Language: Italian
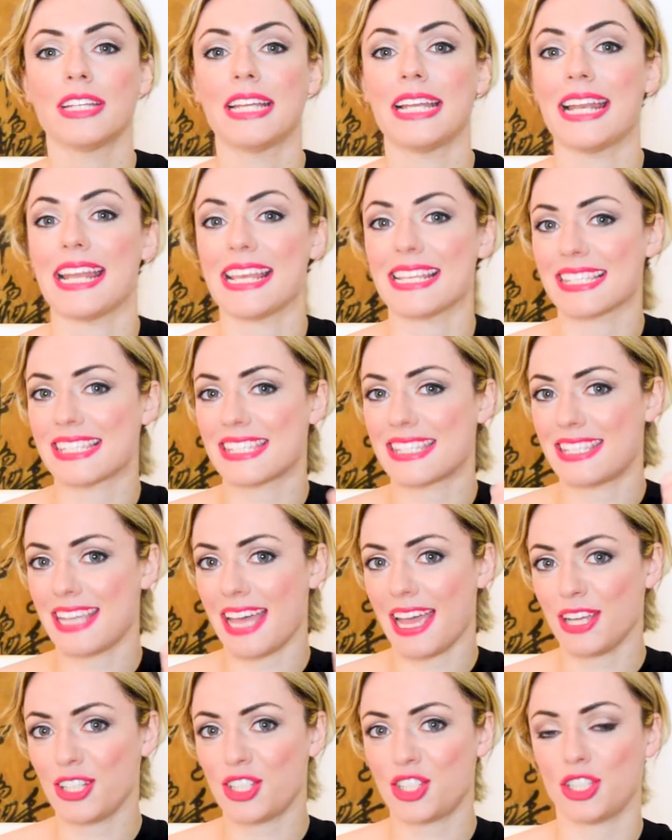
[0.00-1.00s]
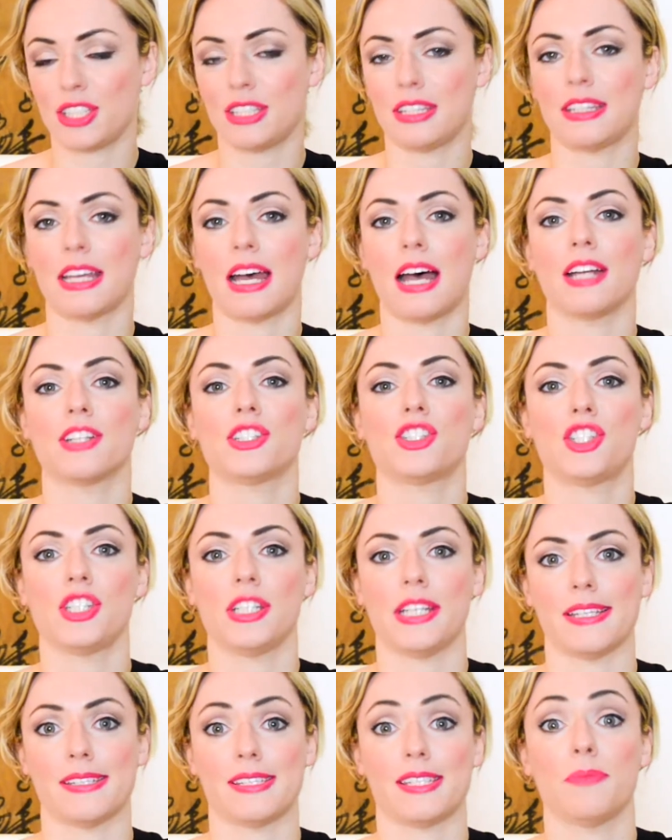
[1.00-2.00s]
delle 6 città
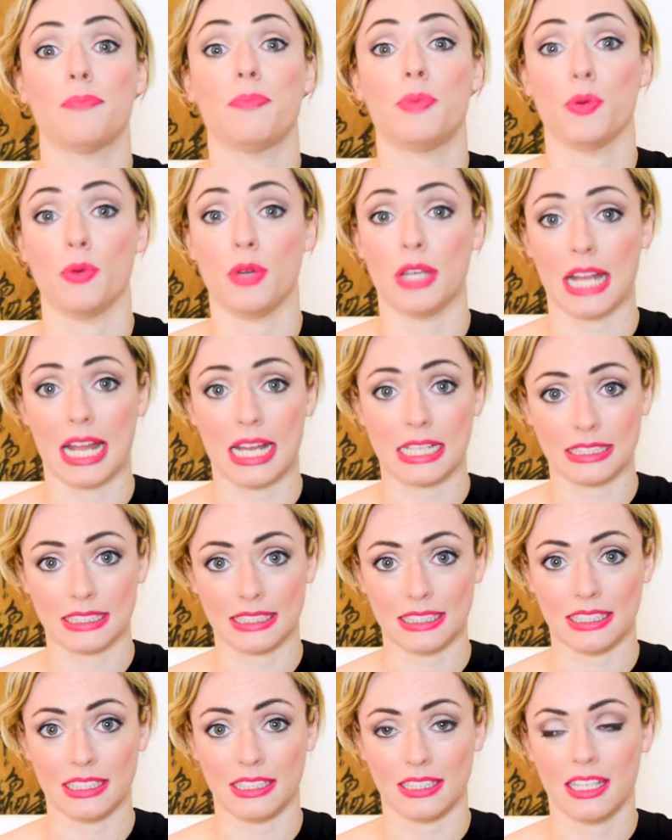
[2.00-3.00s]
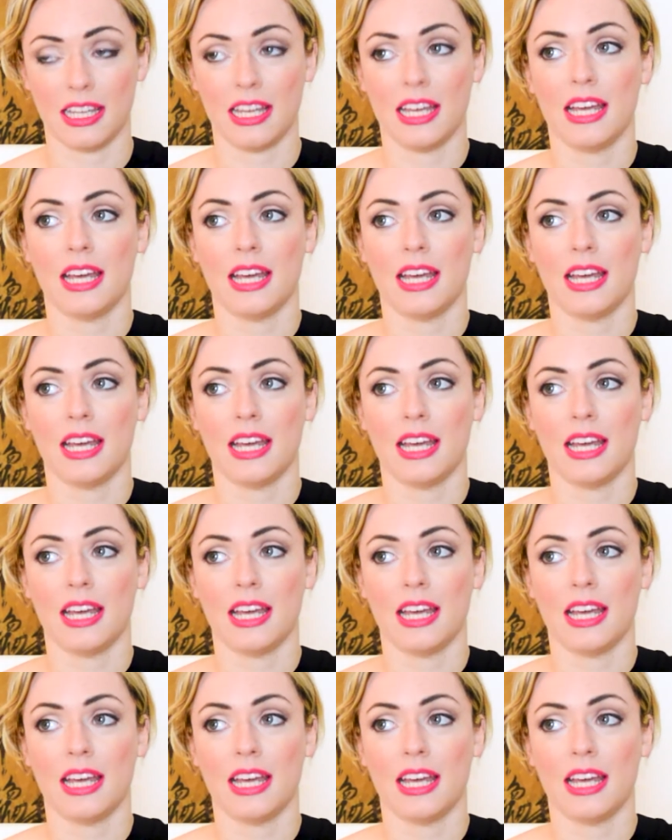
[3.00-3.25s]
cinesi più grandi.